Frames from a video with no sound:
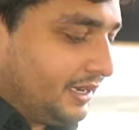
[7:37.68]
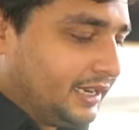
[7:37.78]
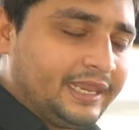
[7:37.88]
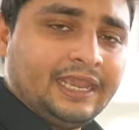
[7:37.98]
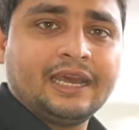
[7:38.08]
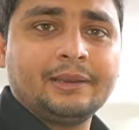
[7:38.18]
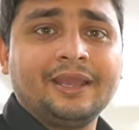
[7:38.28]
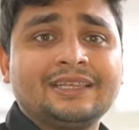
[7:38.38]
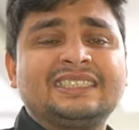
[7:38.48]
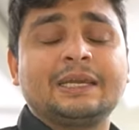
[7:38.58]
मिरर की अगर
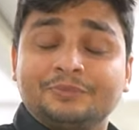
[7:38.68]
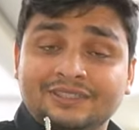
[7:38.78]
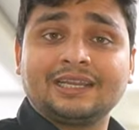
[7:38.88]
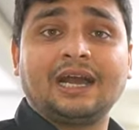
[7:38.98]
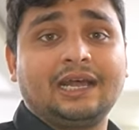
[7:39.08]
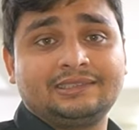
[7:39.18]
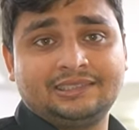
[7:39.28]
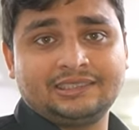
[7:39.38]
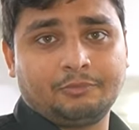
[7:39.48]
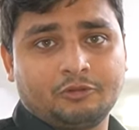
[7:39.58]
मैं सबसे खास
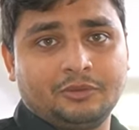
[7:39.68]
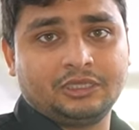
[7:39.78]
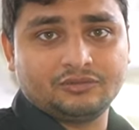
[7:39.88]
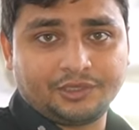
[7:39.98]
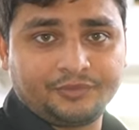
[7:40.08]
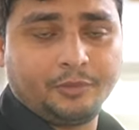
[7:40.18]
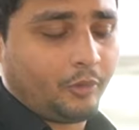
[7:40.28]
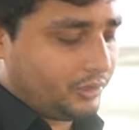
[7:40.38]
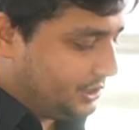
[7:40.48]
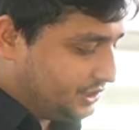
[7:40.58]
चीज़ आपको बताऊँ सबसे
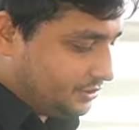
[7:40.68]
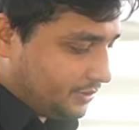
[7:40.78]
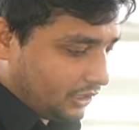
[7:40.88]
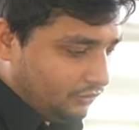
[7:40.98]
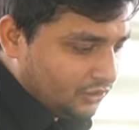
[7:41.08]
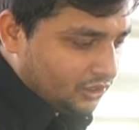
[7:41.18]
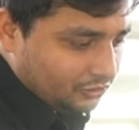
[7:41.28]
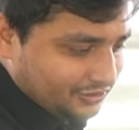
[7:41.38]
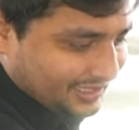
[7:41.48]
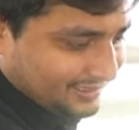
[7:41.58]
इंपॉर्टेंट चीज़ बताऊँ
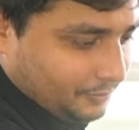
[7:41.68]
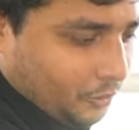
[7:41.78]
तो जैसा